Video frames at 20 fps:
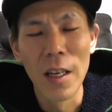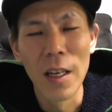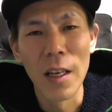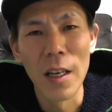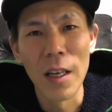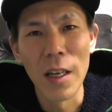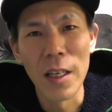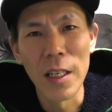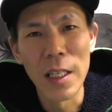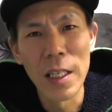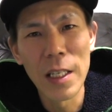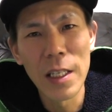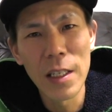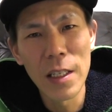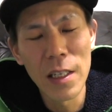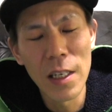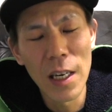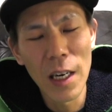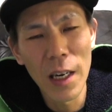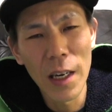えー、1
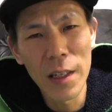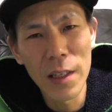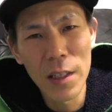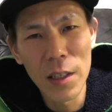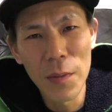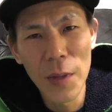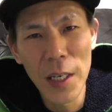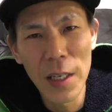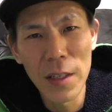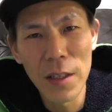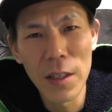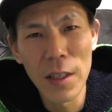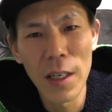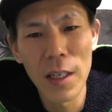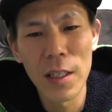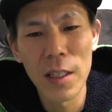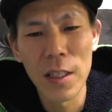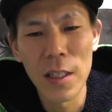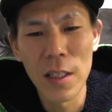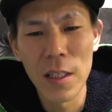ヶ月前ぐ
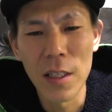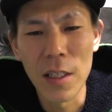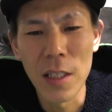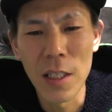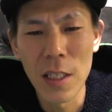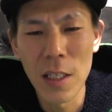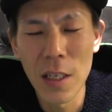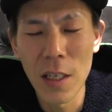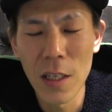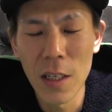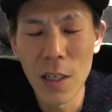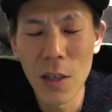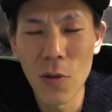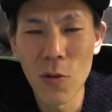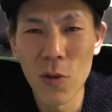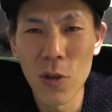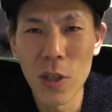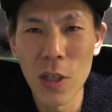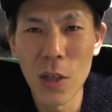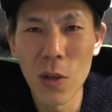らいに1回ね
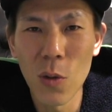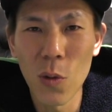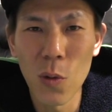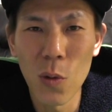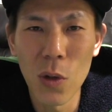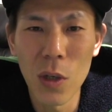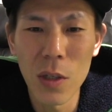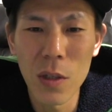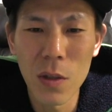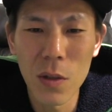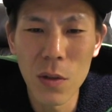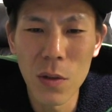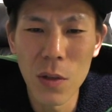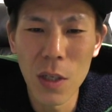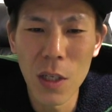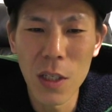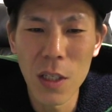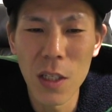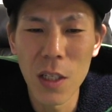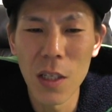こちら動画作
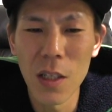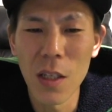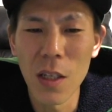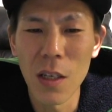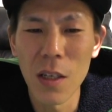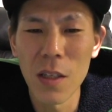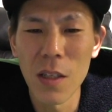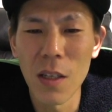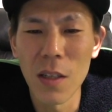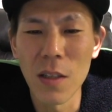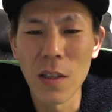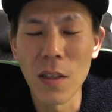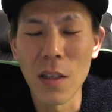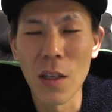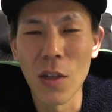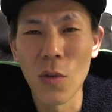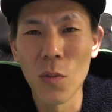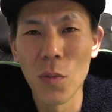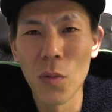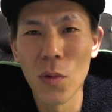らせていただいたんです
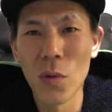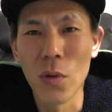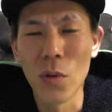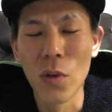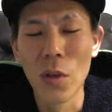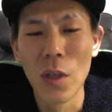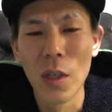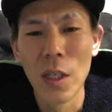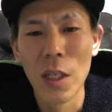けども、